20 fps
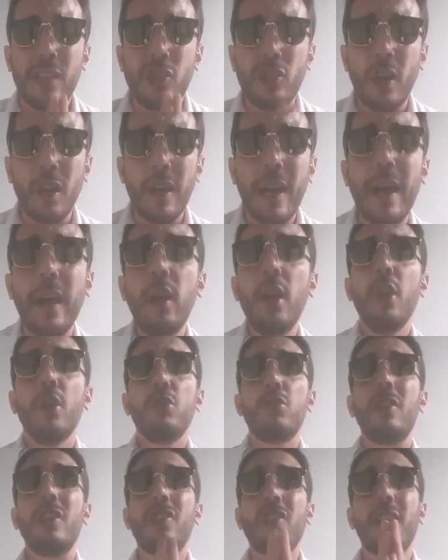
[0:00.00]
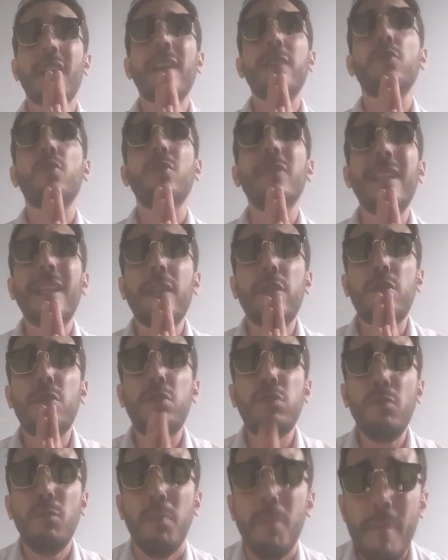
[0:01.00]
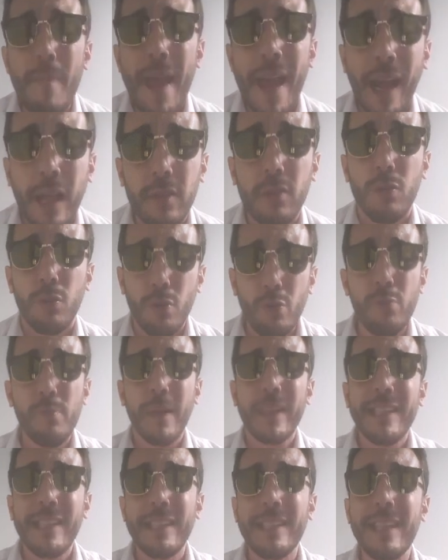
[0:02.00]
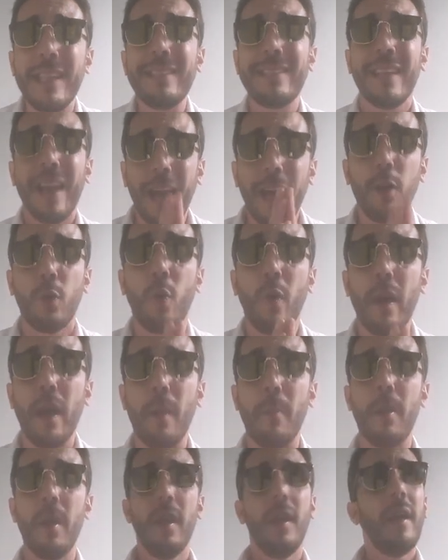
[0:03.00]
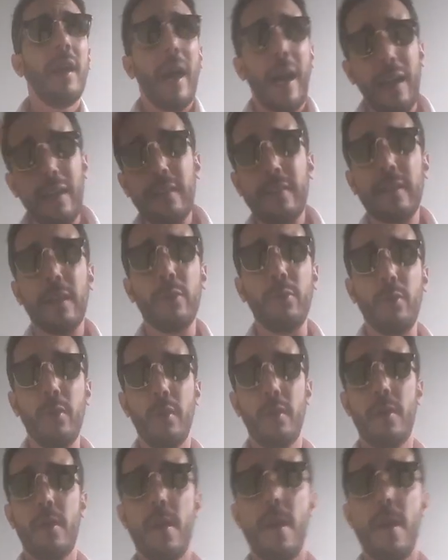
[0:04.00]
ces gens-là. Ces gens-là sont des sous-merdes de l'humanité. C'est incroyable. Allez, salut